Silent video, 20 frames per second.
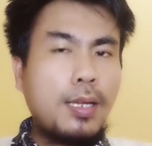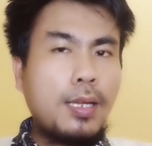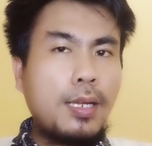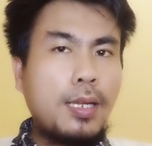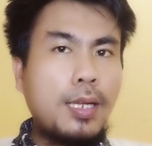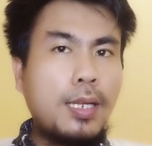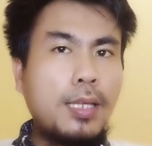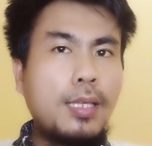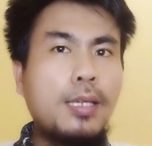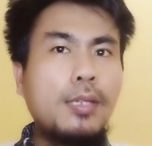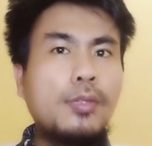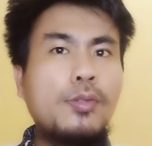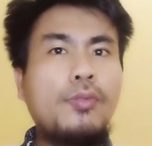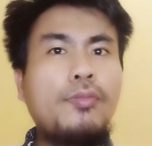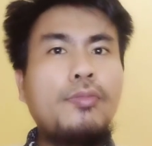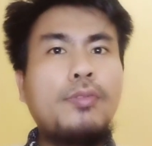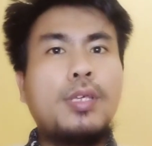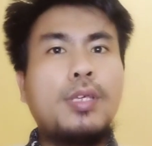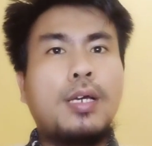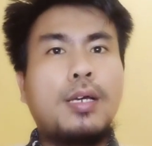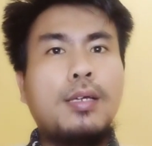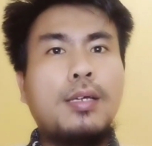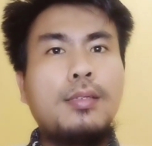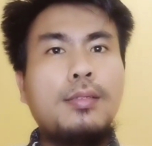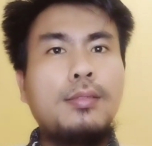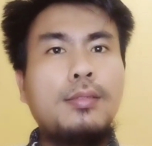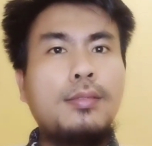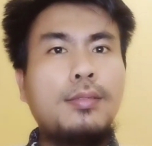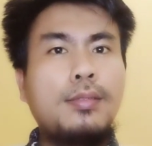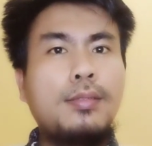Hagia Sophia
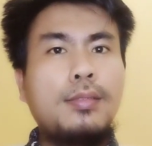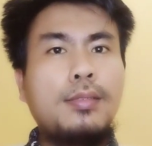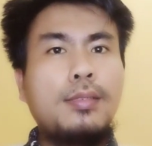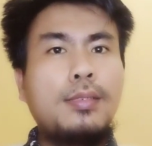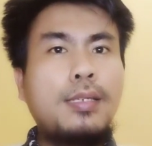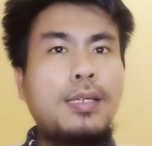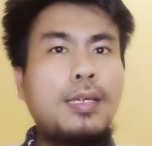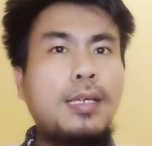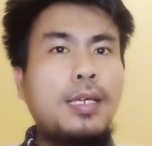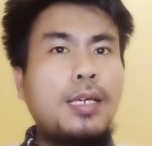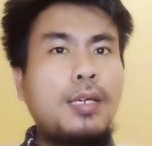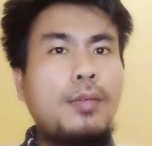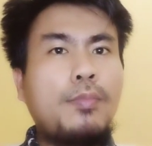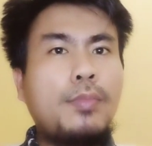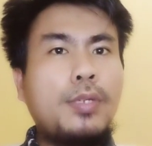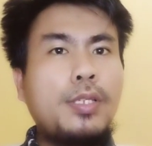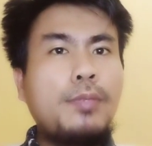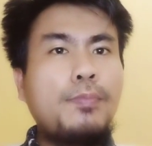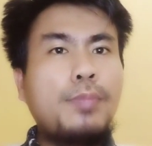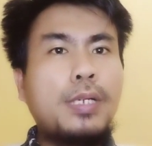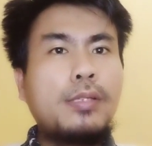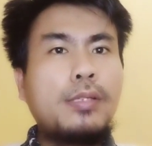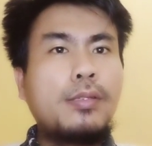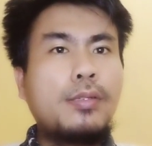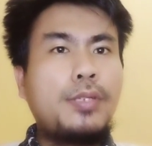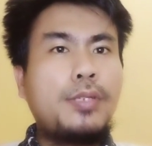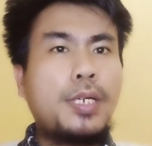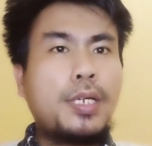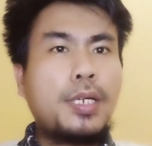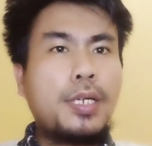menyimpan
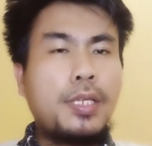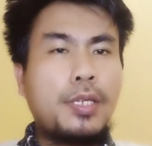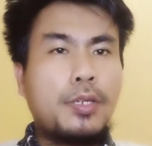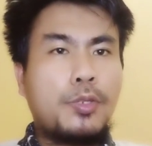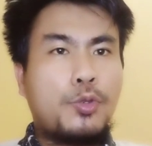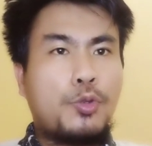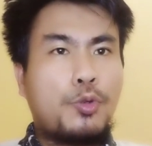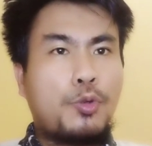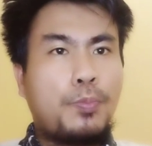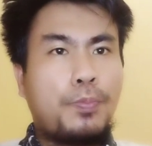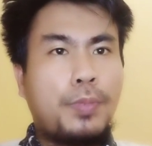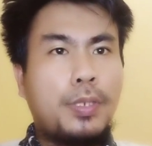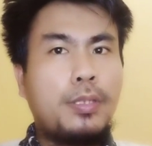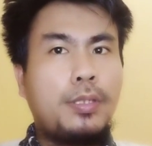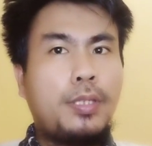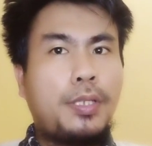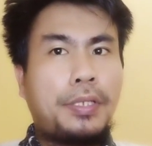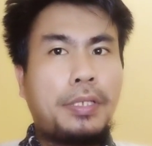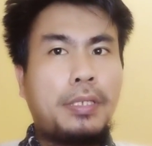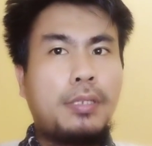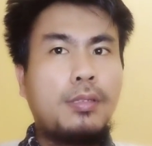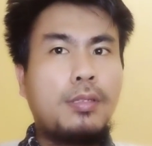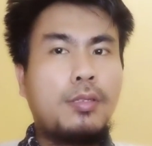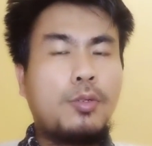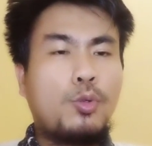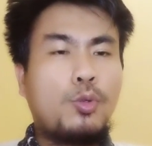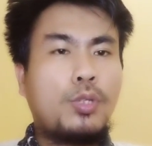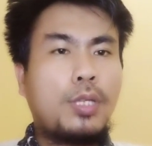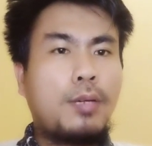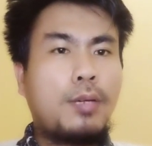sejarah yang cukup penting,
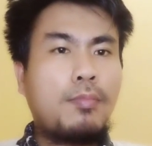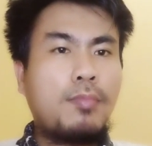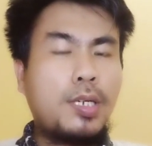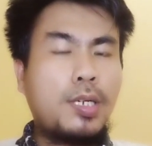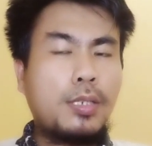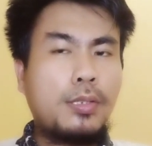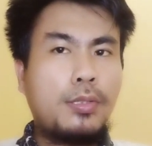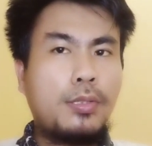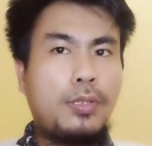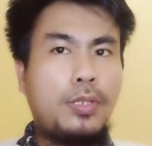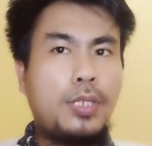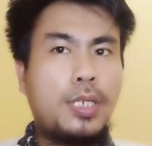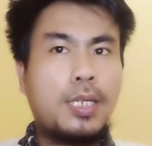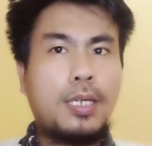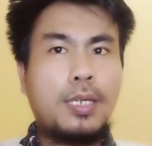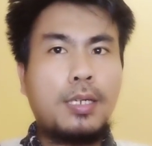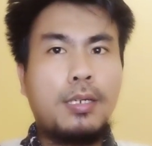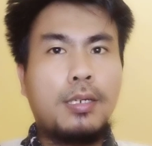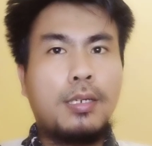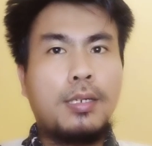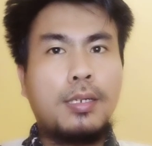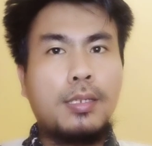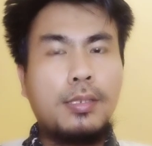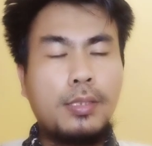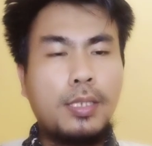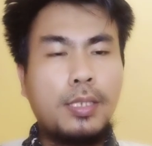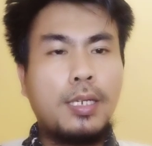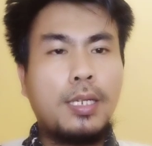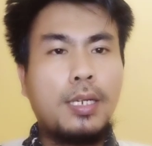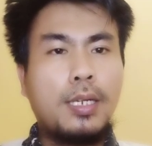terutama sejarah
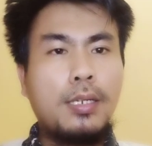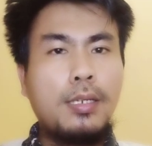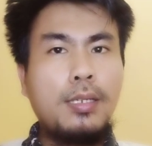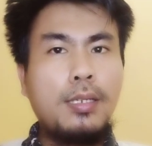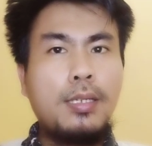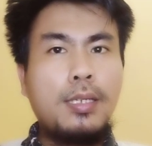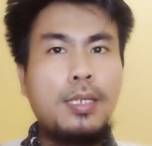kekristenan